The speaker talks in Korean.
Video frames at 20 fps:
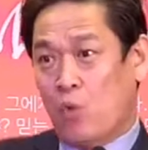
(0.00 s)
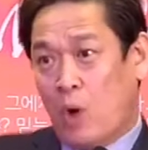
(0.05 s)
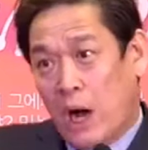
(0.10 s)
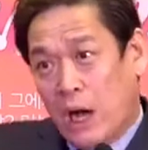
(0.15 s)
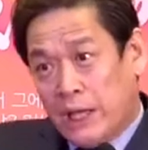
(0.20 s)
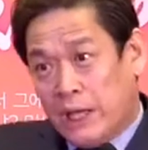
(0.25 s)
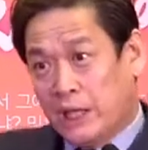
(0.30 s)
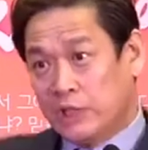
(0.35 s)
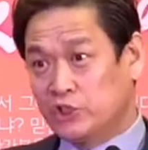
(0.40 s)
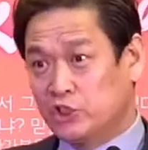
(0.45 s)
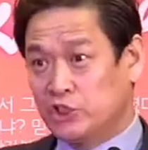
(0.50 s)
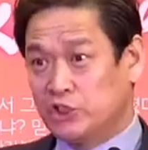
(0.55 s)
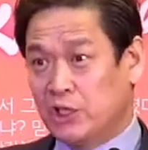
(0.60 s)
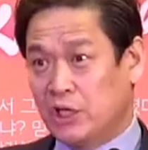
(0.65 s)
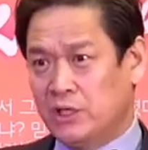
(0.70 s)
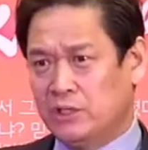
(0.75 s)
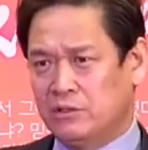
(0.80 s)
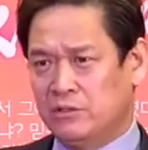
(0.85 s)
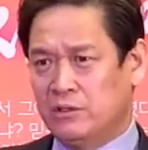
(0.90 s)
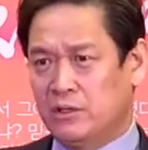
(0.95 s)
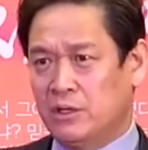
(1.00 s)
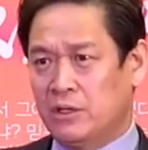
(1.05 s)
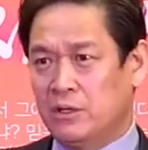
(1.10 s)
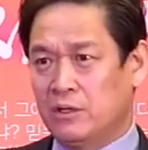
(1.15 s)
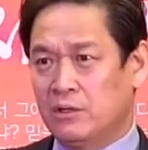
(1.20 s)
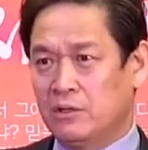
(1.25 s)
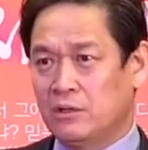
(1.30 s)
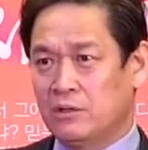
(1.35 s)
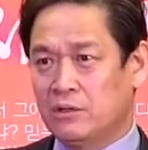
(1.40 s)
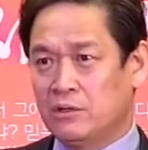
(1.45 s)
왕의 신하인데
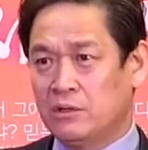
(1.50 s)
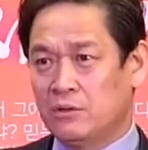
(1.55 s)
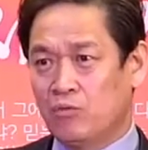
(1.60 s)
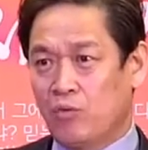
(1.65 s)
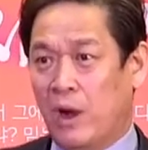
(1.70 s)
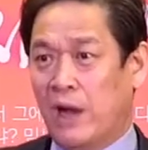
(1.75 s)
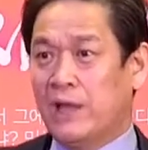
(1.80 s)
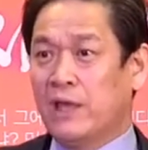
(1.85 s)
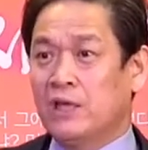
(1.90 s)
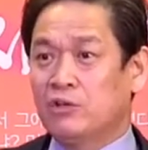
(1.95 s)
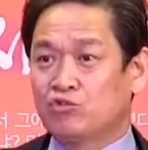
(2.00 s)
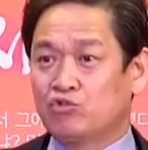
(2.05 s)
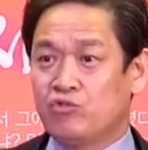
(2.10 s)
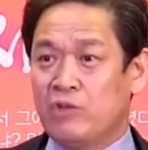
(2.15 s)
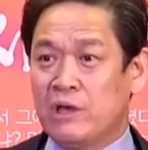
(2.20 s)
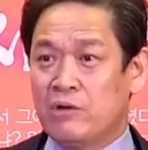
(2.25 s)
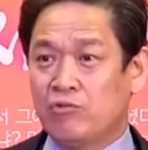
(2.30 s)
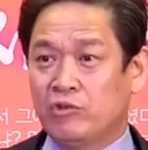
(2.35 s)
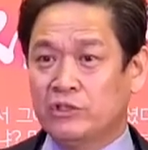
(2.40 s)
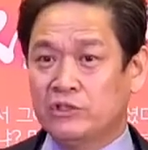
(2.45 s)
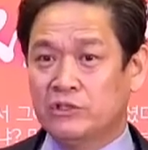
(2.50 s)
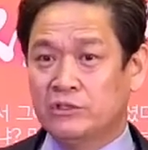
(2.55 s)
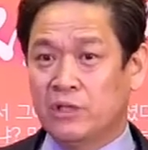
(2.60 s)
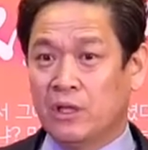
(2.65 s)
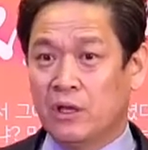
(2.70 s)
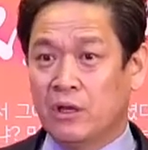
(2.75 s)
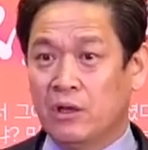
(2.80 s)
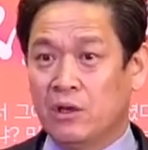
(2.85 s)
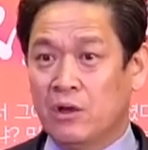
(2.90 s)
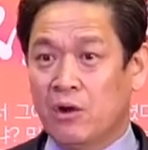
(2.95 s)
왕의
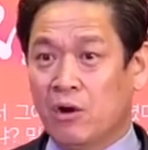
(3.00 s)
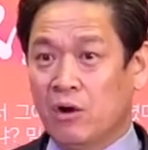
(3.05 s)
수행원인데